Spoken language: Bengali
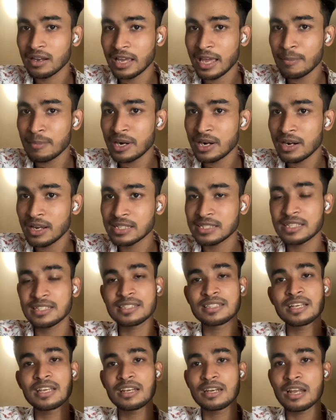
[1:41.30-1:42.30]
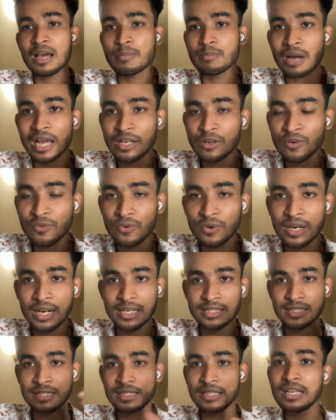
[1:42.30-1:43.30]
ক্যামেরার অ্যাক্সেস নেয় না মাইক্রোফোনের
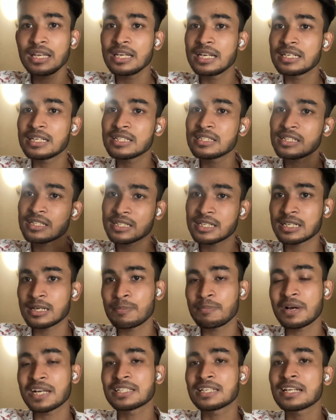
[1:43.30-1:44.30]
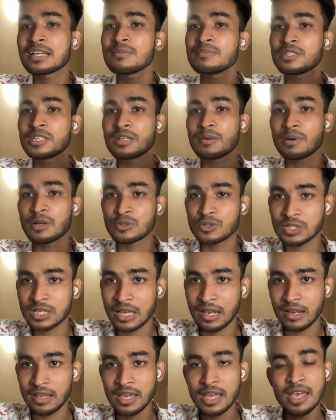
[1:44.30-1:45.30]
অ্যাক্সেস নেয় এটা জাস্ট একটা পাজেল গেম যেটা মানুষ
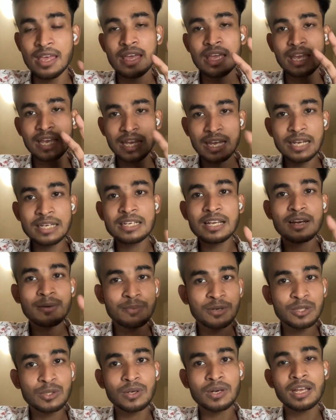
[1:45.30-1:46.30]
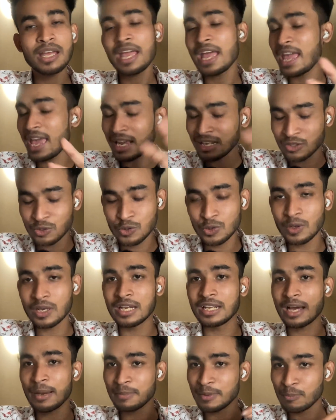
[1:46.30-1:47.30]
খেলে এইটার ভিতরে
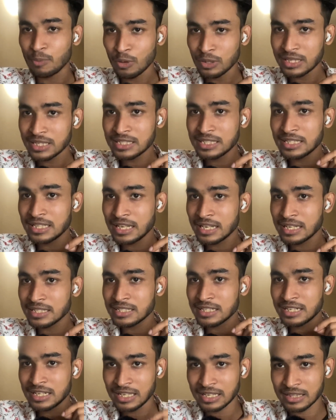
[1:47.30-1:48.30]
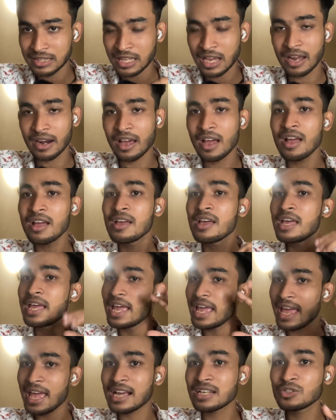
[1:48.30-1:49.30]
অ্যাকচুয়ালি আমি বলতেছি দেখে যে ঠিক তা না
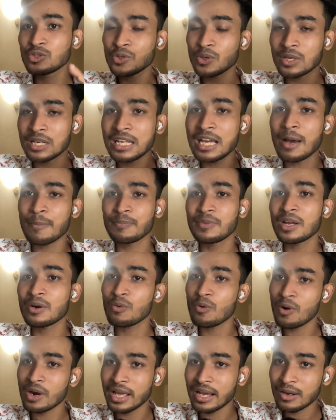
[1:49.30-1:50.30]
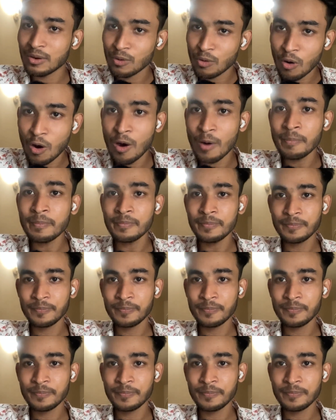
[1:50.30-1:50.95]
অ্যাকচুয়ালি আপনার অনেক কম